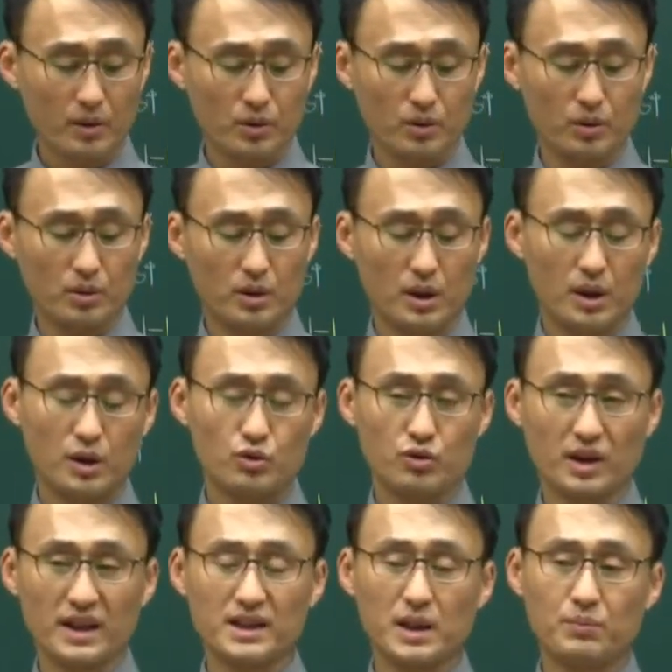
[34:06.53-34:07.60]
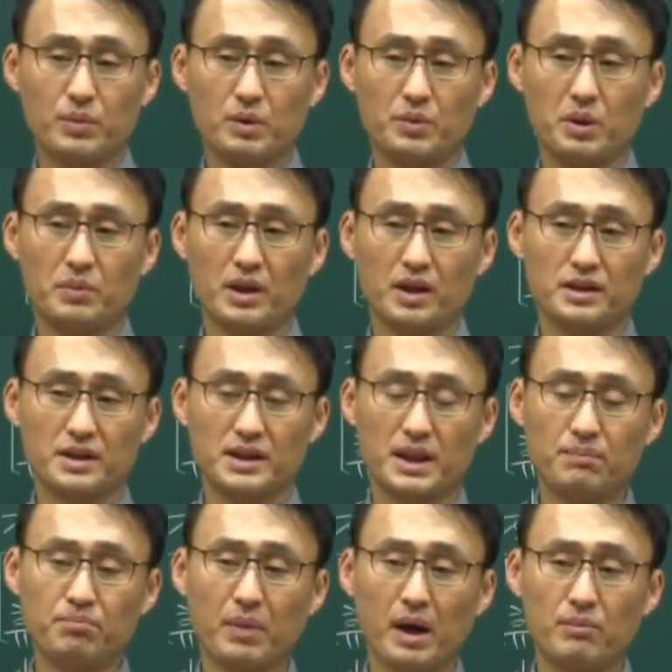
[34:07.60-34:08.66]
또 중개사법 위반에서
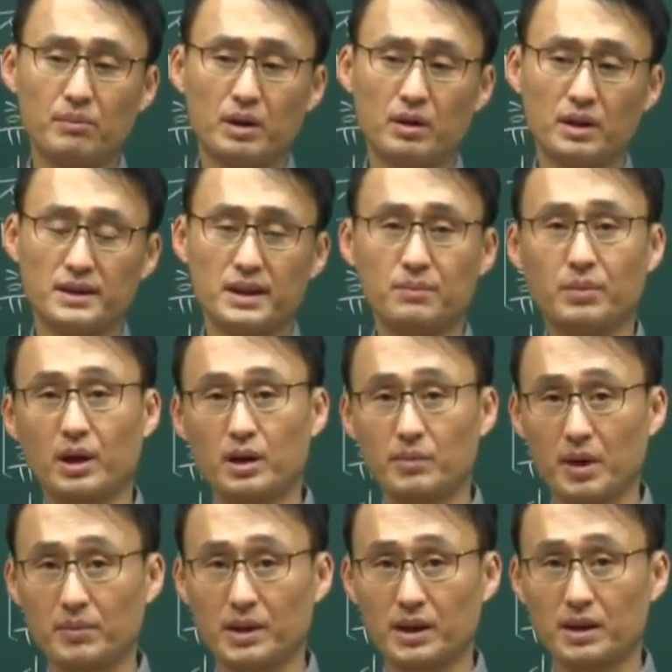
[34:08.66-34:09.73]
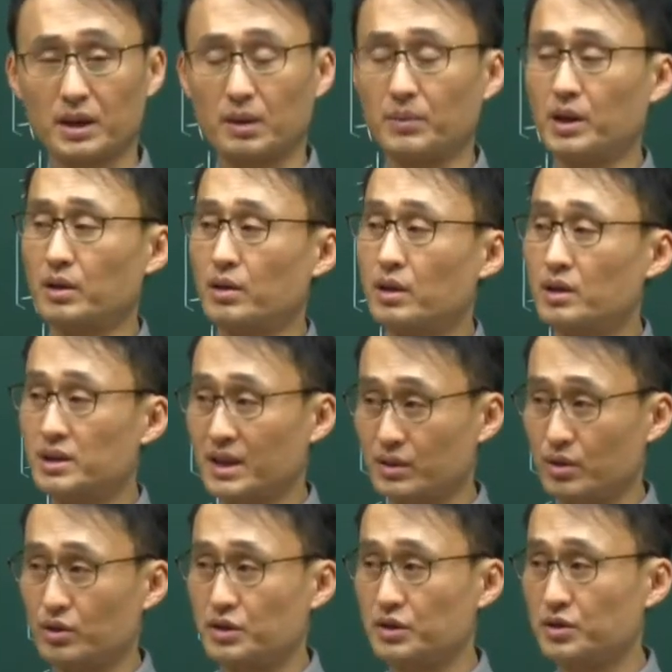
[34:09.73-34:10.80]
300만 원 이상 벌금형 받았다면
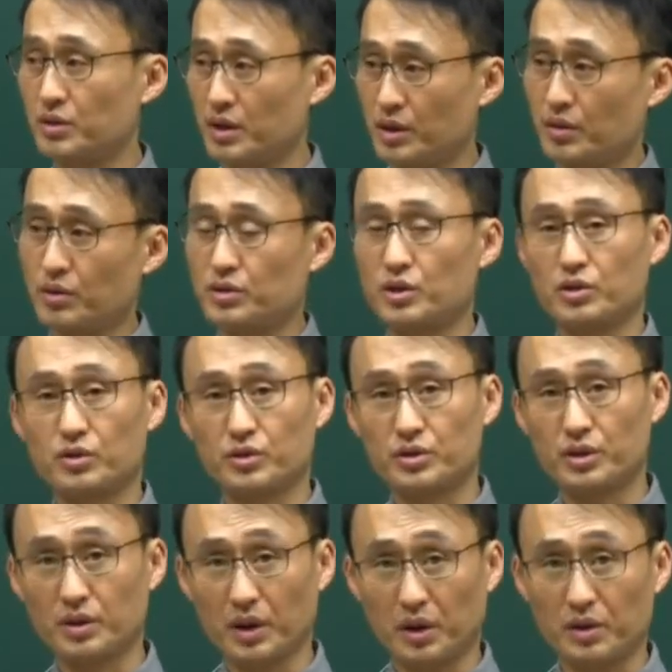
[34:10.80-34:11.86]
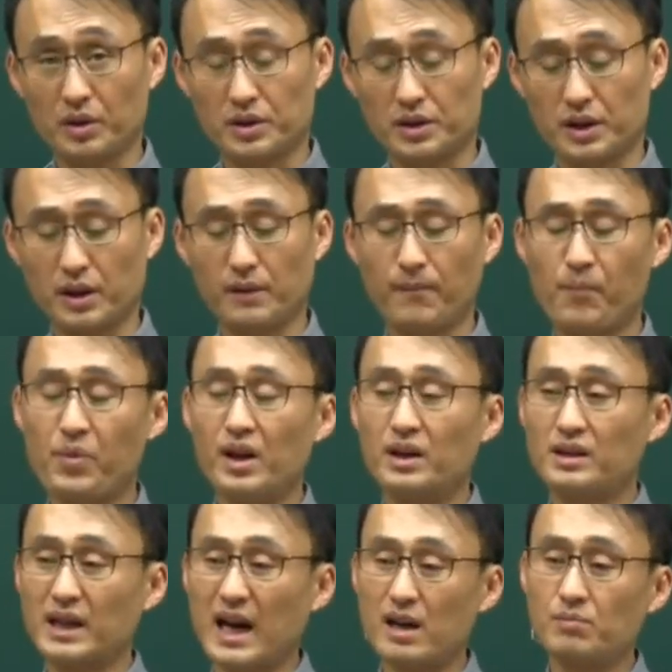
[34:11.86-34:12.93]
자격 취소는 아니고 절동치는 되는 거지.
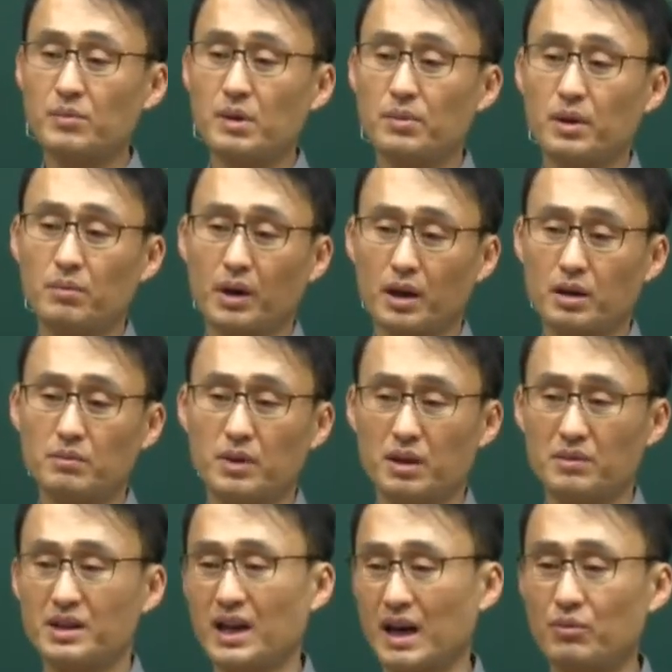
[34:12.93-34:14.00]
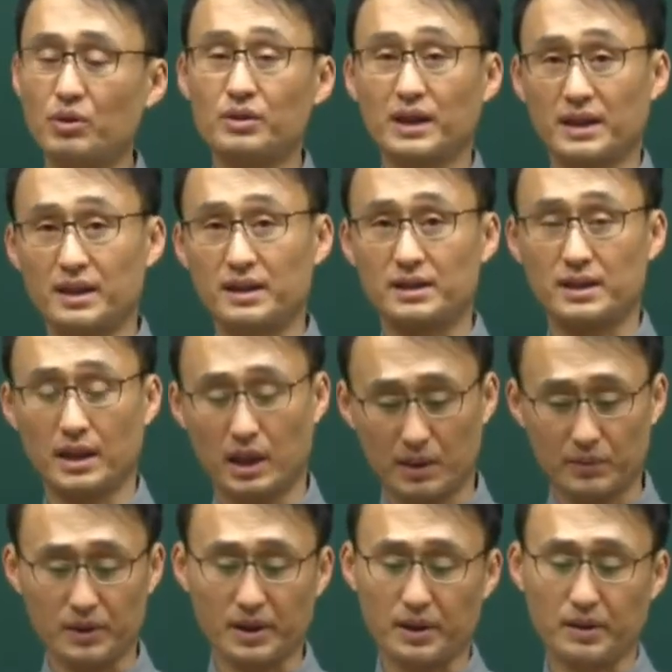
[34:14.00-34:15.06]
다른 법으로 벌금 받으면 그냥 아무것도 아닌 거지.
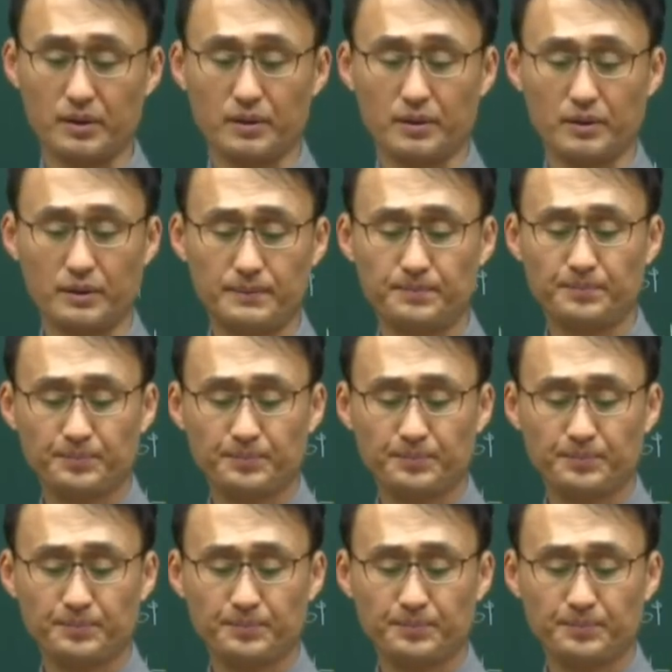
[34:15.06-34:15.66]
아무것도 아닌 거고.